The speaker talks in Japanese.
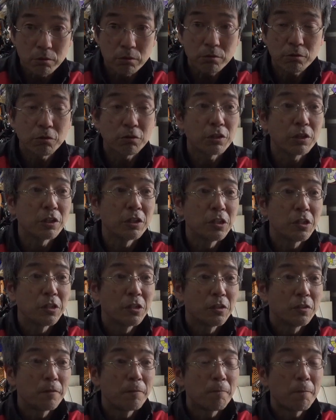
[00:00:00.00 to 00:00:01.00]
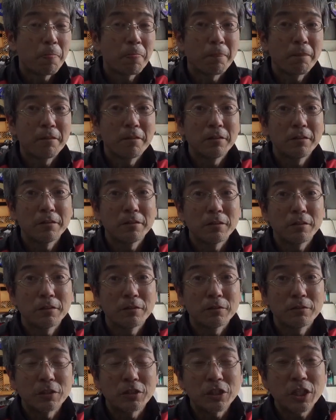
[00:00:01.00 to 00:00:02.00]
本当に
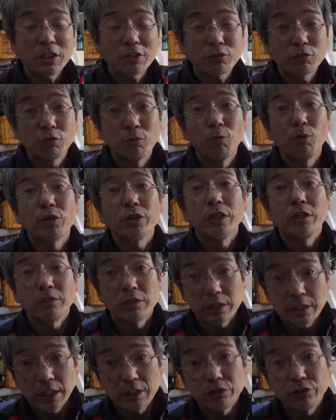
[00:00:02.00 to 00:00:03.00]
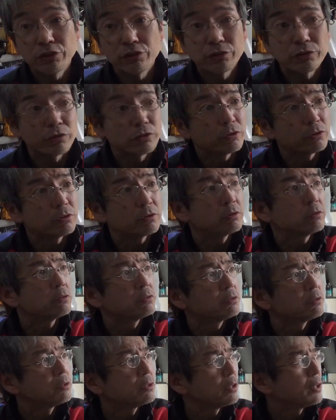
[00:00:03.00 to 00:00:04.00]
でチェックのモンキーは
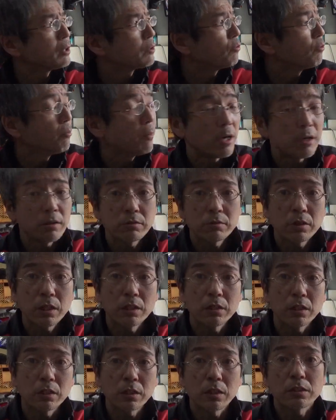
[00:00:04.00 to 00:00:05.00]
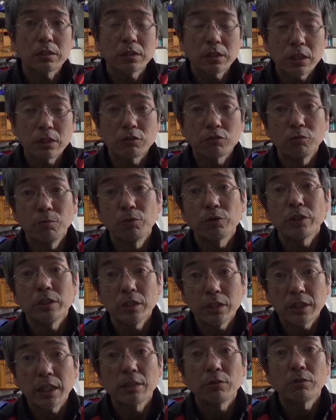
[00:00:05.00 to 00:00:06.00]
35万ぐらいだったんですかチェックのモンキー
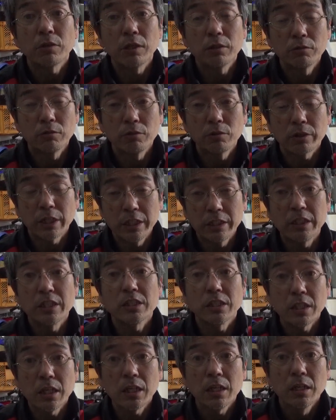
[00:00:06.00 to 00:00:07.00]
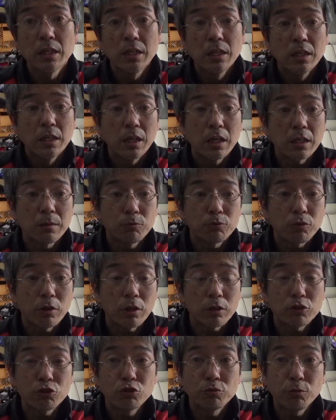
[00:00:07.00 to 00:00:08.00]
ね最後あの限定車ねあれも
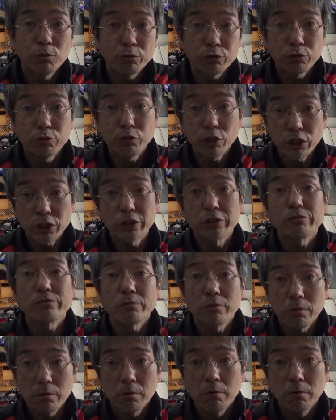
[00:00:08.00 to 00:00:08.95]
あれ注文普通に受けてたんですよ